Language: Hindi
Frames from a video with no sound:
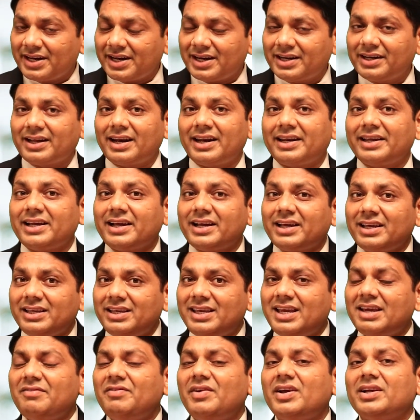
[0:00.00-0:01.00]
क्रिएट करेंगे कि
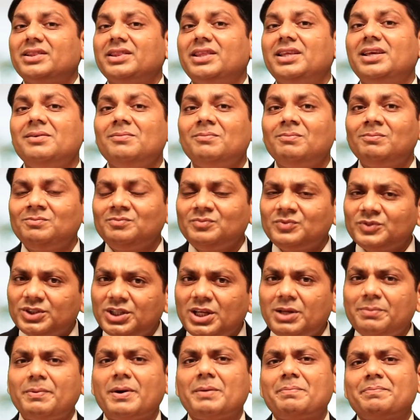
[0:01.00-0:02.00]
ये व्यक्ति
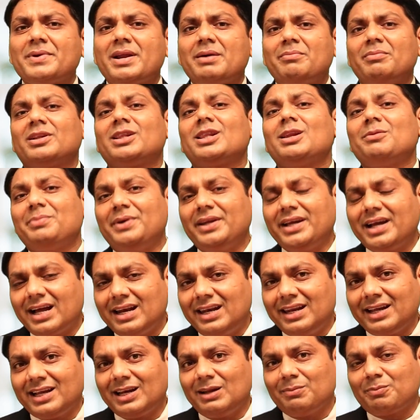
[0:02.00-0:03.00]
सिर्फ अपना मतलब
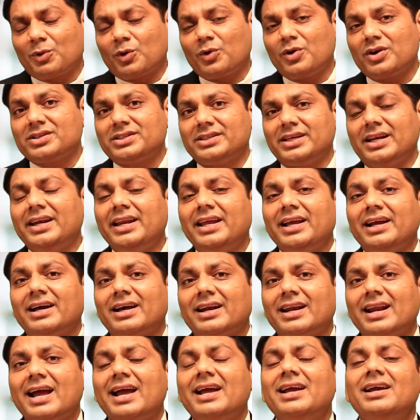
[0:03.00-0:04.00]
निकालने के लिए प्रोडक्ट सेल नहीं
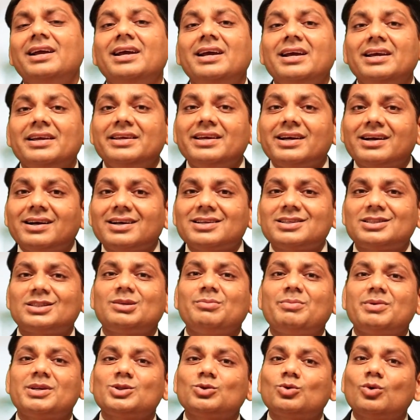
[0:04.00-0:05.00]
कर रहा है ये
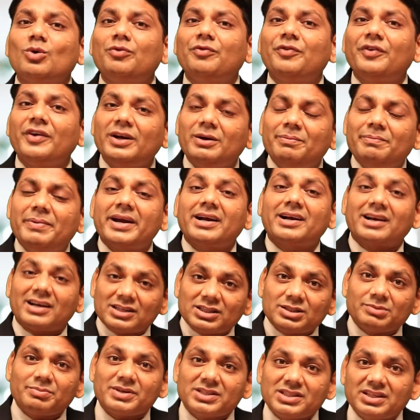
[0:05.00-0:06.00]
कस्टमर्स को फीडबैक
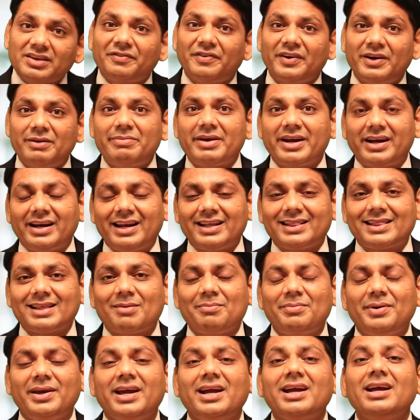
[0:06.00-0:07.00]
कस्टमर्स के फीडबैक
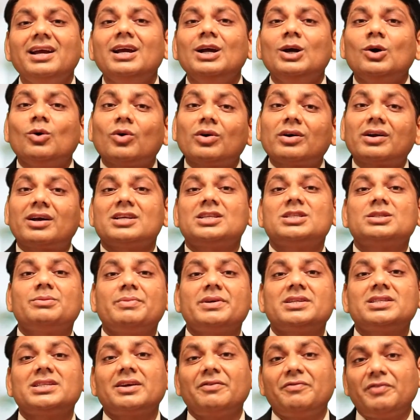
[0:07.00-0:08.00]
लेता भी है और
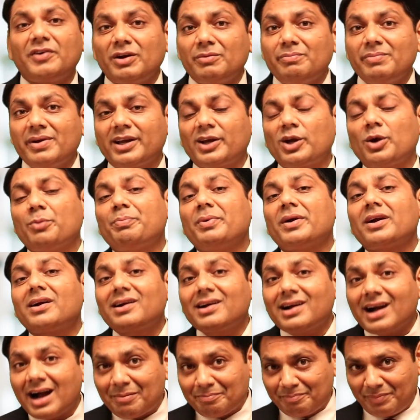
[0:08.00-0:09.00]
कस्टमर्स के फीडबैक के ऊपर
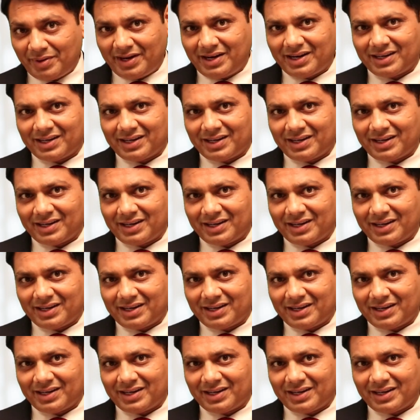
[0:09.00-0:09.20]
काम भी